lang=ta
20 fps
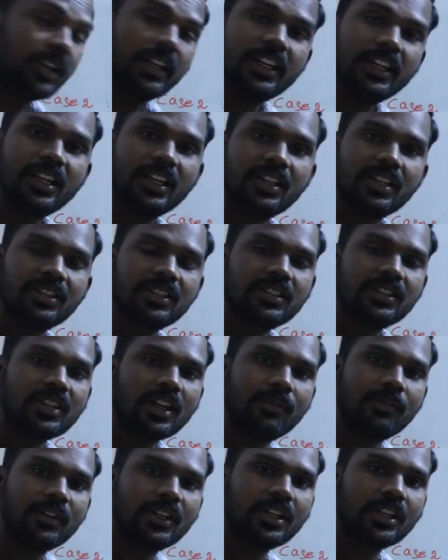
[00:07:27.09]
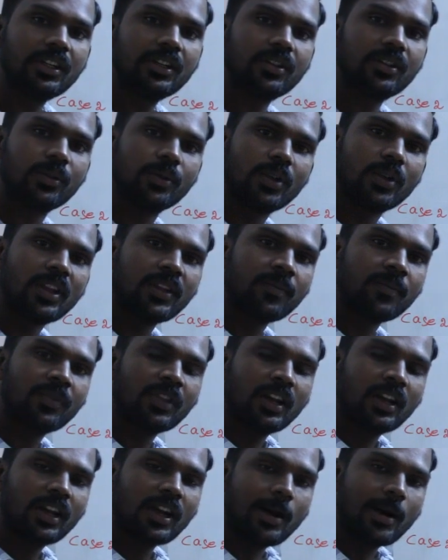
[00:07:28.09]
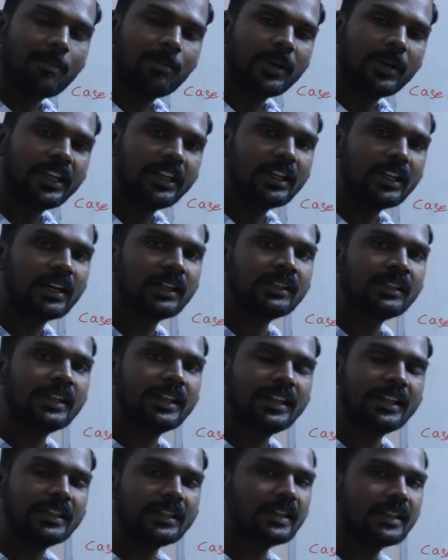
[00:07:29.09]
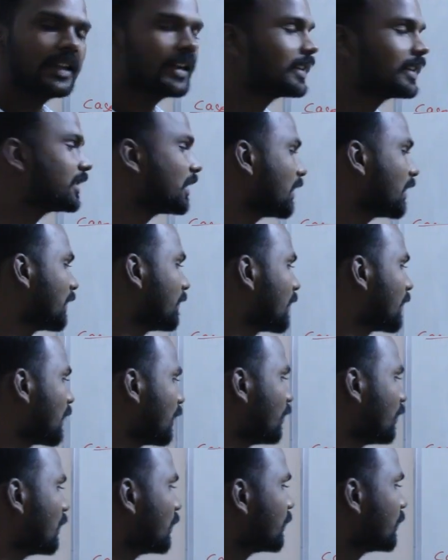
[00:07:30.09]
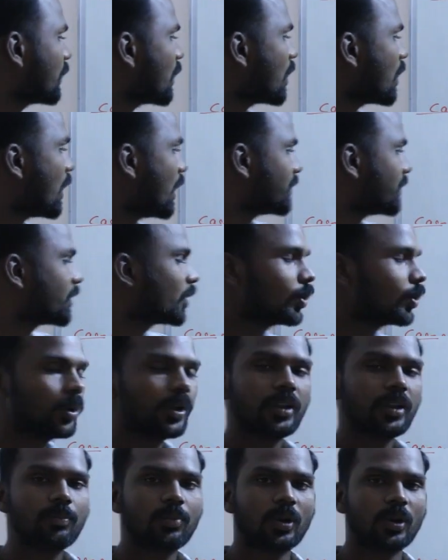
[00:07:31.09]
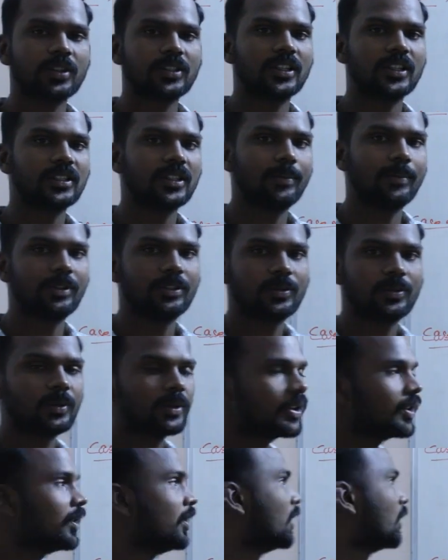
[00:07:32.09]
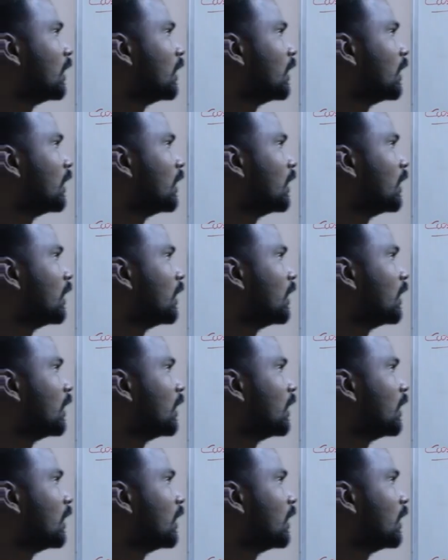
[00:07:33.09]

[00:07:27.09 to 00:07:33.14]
ஹீட் எனர்ஜி இஸ் கன்வெர்டட் இன்டு இது கம்ப்ளீட்டாக இன்டர்னல் எனர்ஜியாக கன்வெர்ட் ஆகுது அது வந்து ஐசோகோரிக் ப்ராசஸ் அப்படின்னு சொல்லிட்டு